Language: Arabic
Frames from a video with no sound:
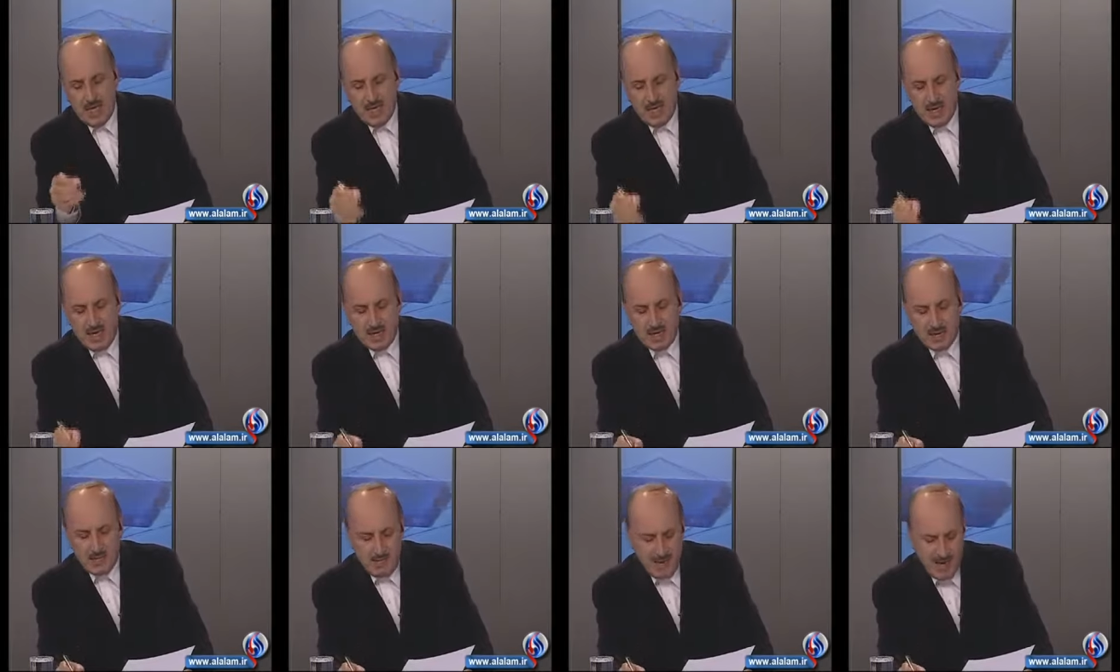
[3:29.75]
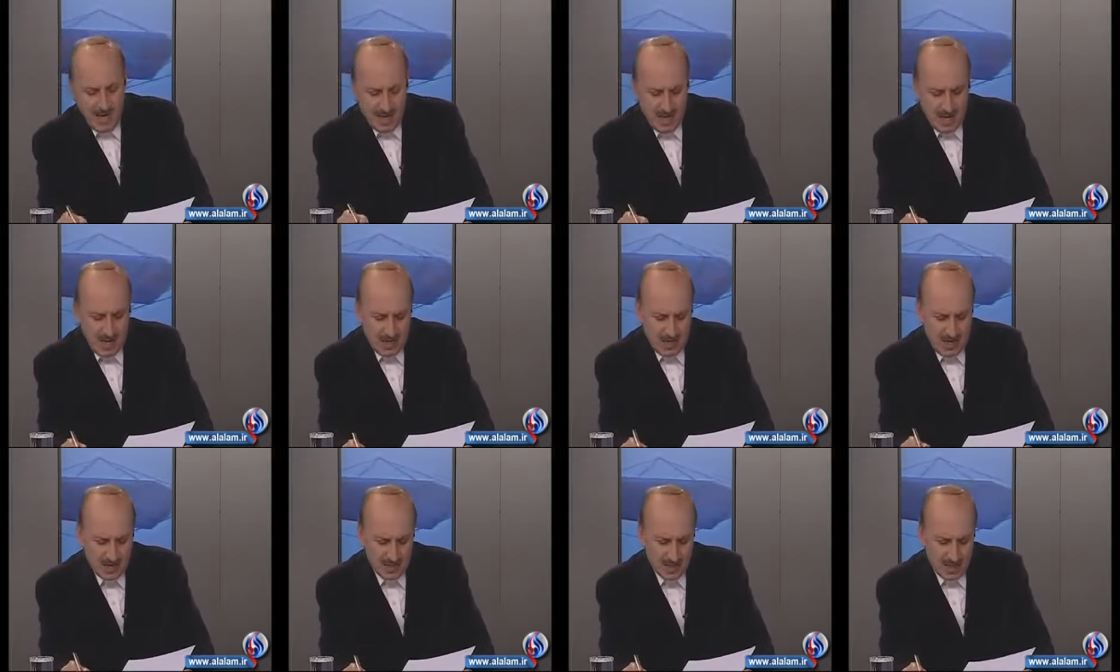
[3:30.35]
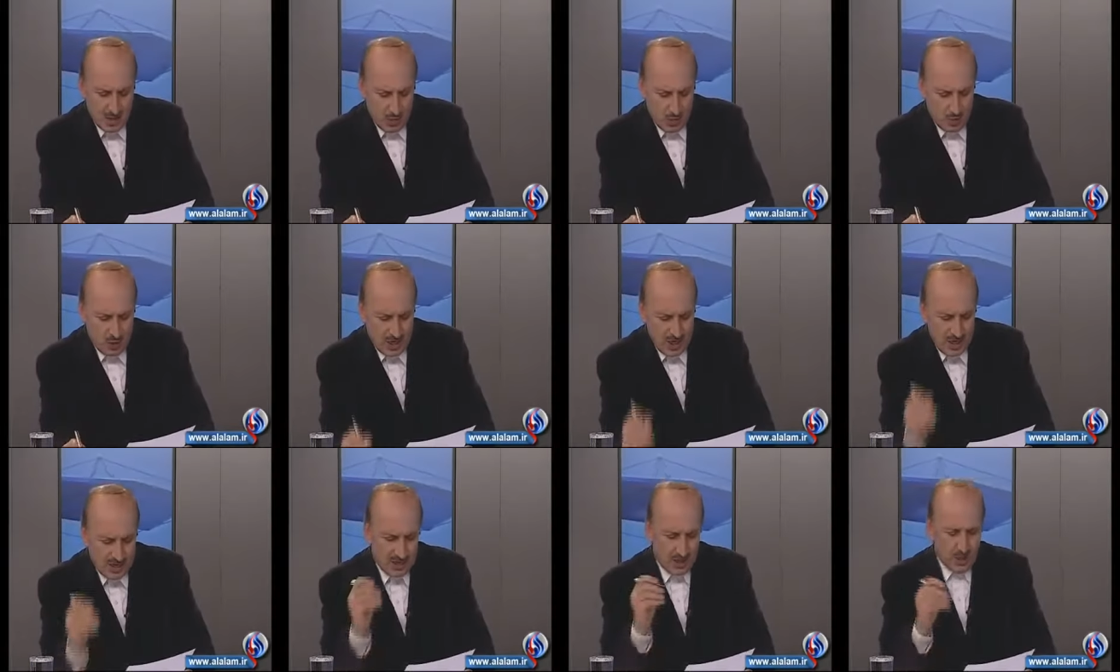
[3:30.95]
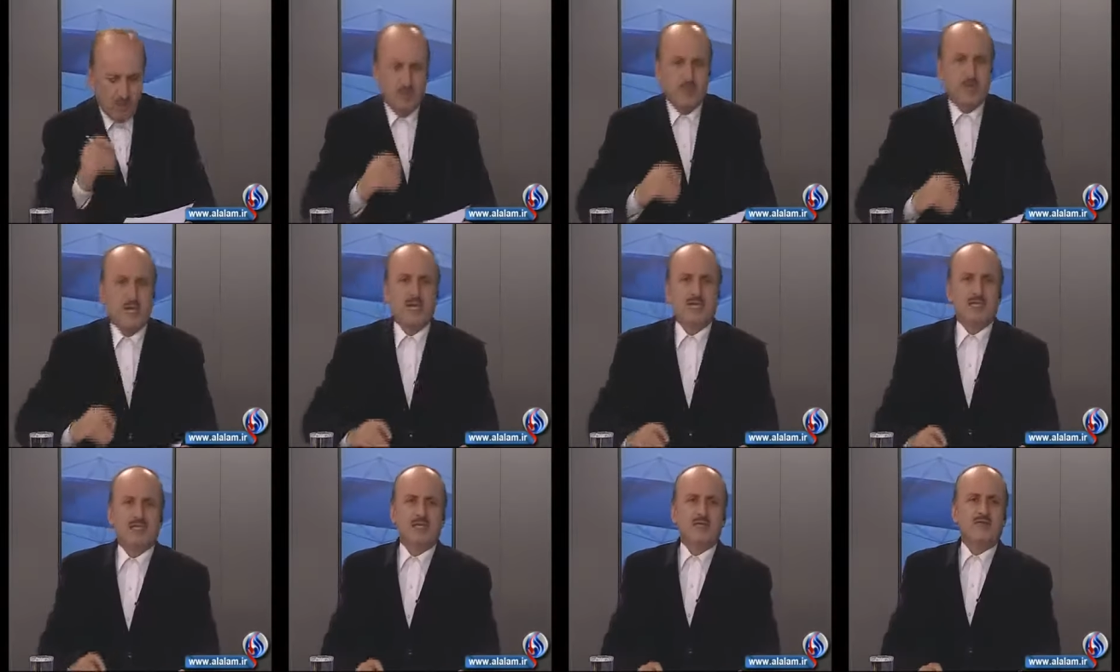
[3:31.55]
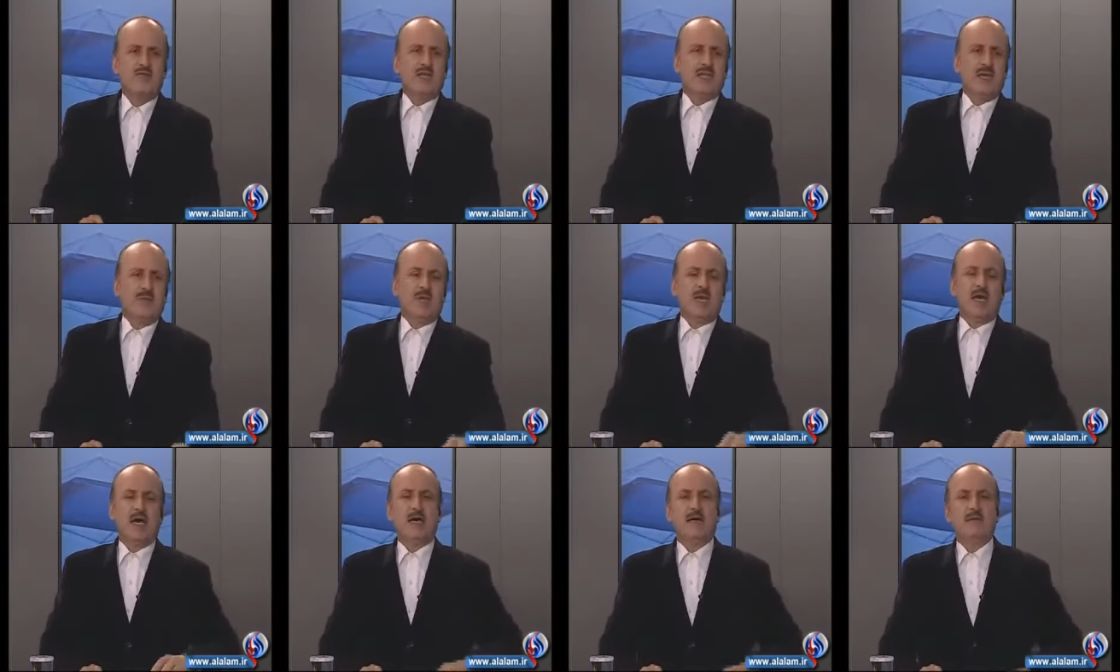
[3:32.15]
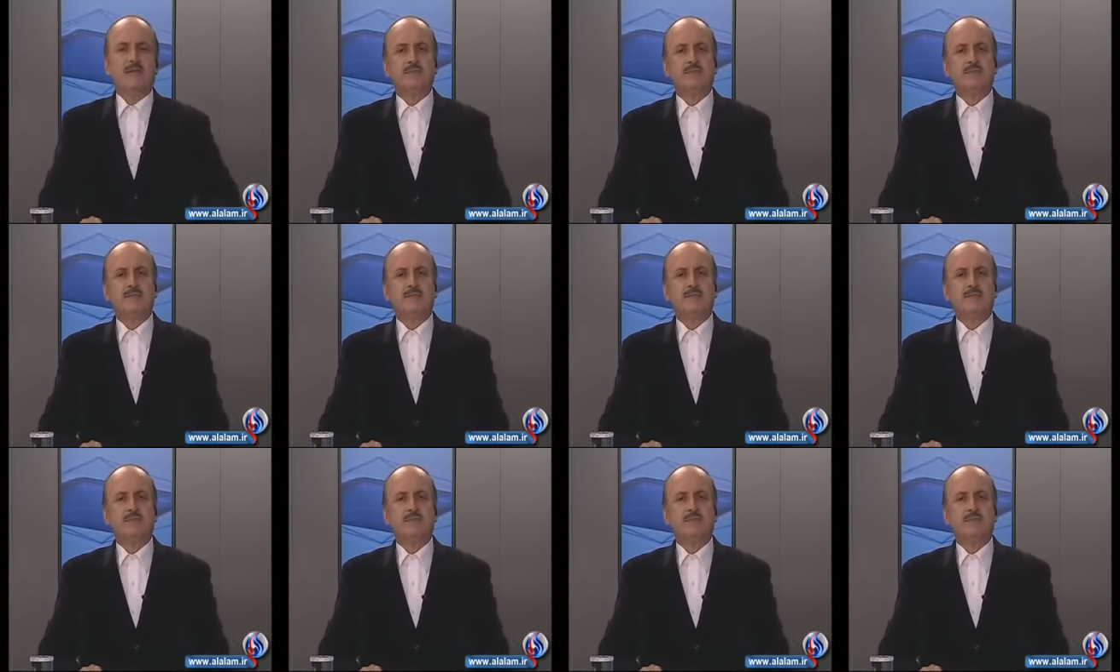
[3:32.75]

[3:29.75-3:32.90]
يعني ما الأغراض الأخرى التي يمكن الاستفادة منها؟